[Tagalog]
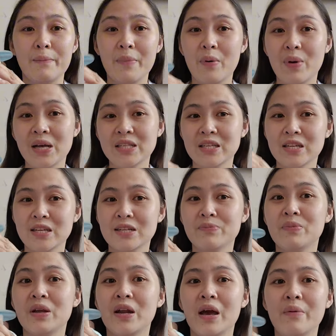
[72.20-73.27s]
bawasan ng
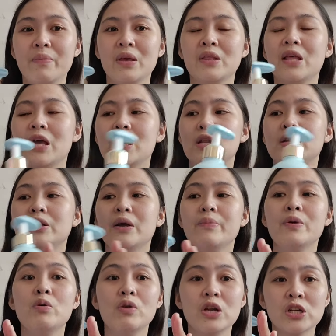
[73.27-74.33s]
marami dahil
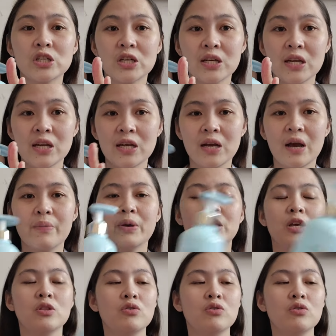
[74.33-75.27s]
gabi ko lang siya ginagamit.